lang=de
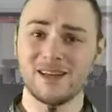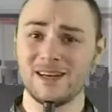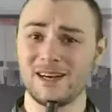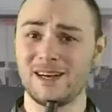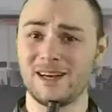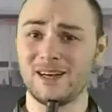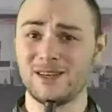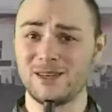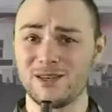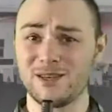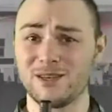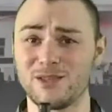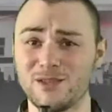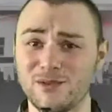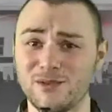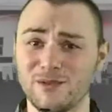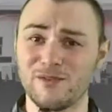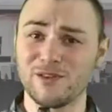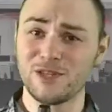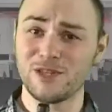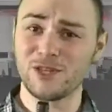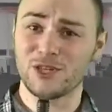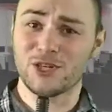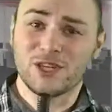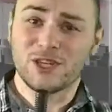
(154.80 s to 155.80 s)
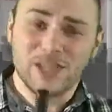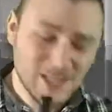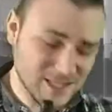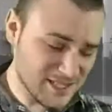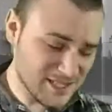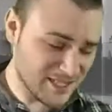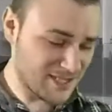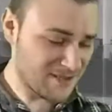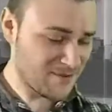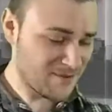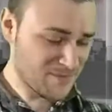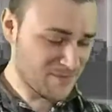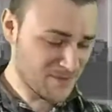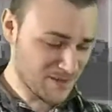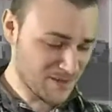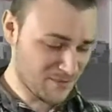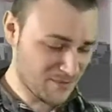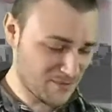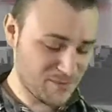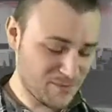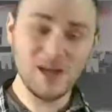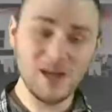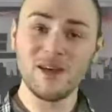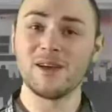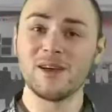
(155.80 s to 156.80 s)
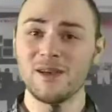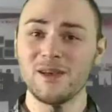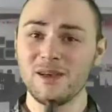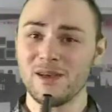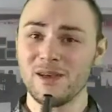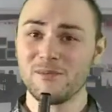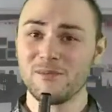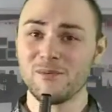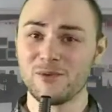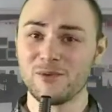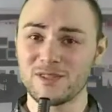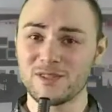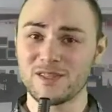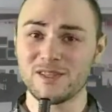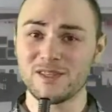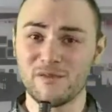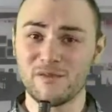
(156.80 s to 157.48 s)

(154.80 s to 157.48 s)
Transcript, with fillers: Also, so wie die stinkt, müsste